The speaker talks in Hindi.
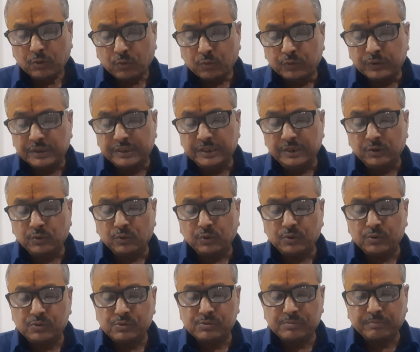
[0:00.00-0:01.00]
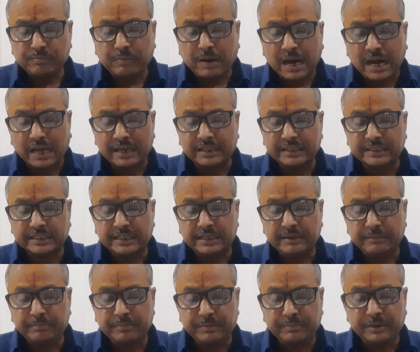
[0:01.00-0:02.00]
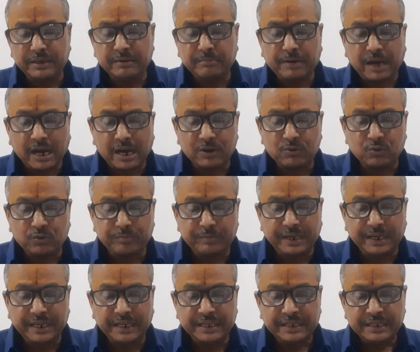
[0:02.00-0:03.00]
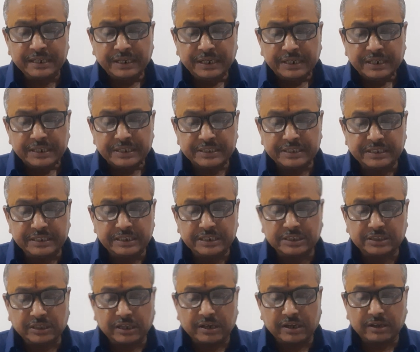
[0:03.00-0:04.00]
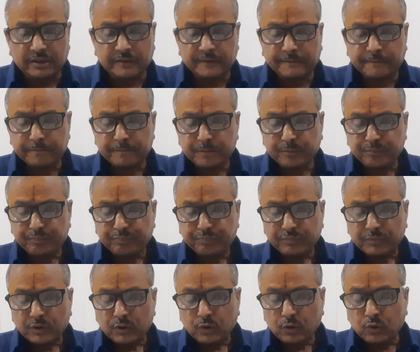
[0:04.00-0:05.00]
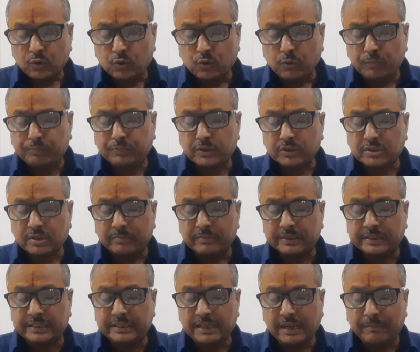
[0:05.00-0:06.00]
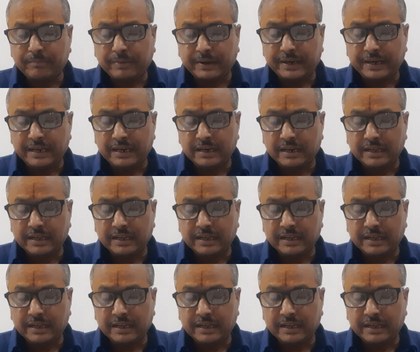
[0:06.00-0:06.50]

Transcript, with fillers: उन दिनों भारत के विभिन्न भागों में जिस तरह गुप्त समितियां बनने